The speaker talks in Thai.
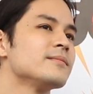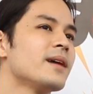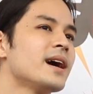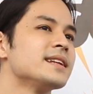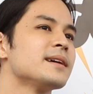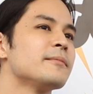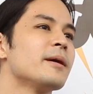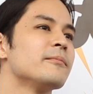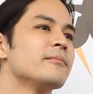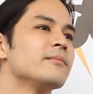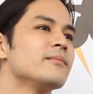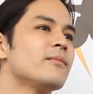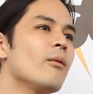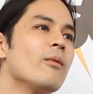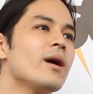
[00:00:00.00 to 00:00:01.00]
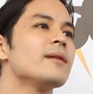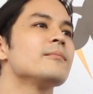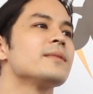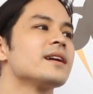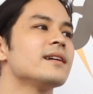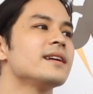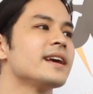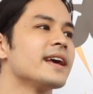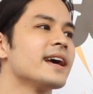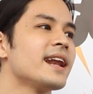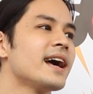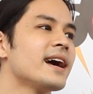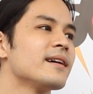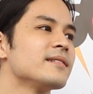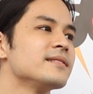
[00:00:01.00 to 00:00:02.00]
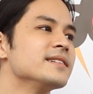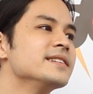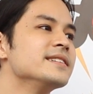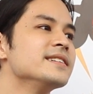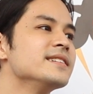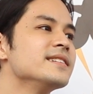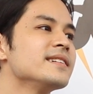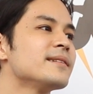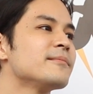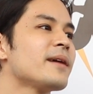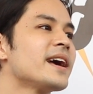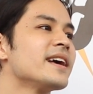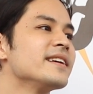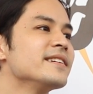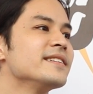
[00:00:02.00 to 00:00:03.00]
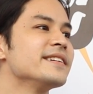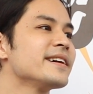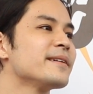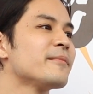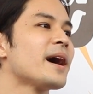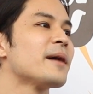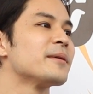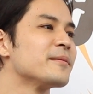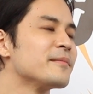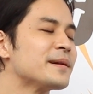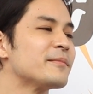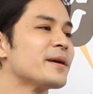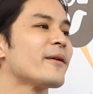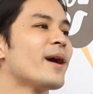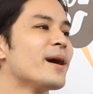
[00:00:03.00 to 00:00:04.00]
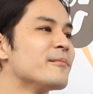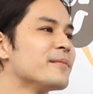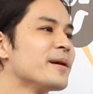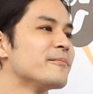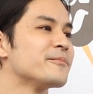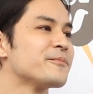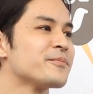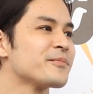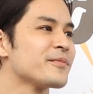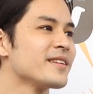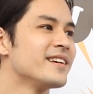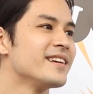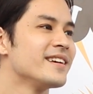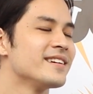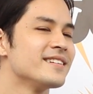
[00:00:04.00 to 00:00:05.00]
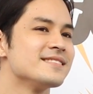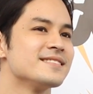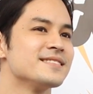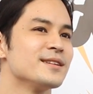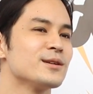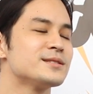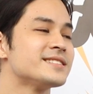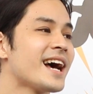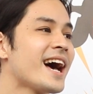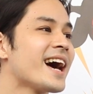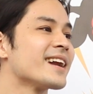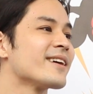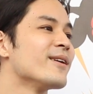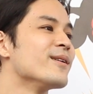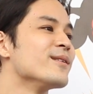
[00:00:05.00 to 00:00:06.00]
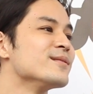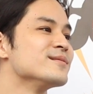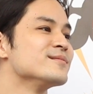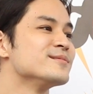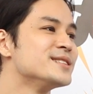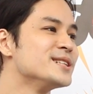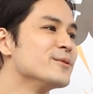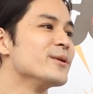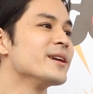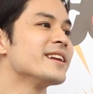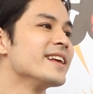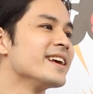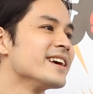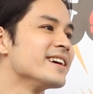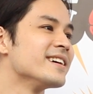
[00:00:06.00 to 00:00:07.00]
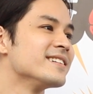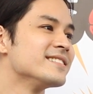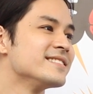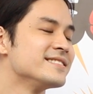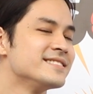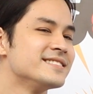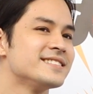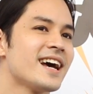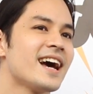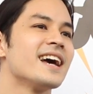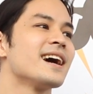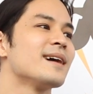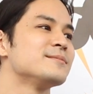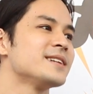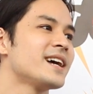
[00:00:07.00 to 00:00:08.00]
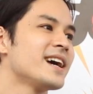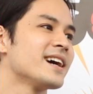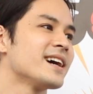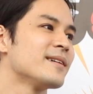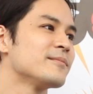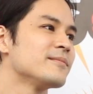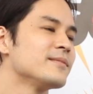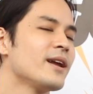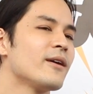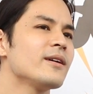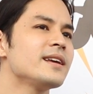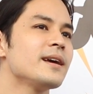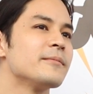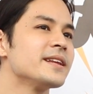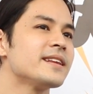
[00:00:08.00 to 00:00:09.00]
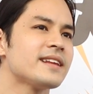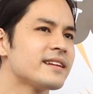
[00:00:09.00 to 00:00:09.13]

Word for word: อาจจะแบบผมว่ามันก็อย่างเงี้ยแหละยื้อกันไปยื้อกันมามันมีความแบบรสชาติของชีวิตดีใช่ครับใช่ครับเราก็อย่าไป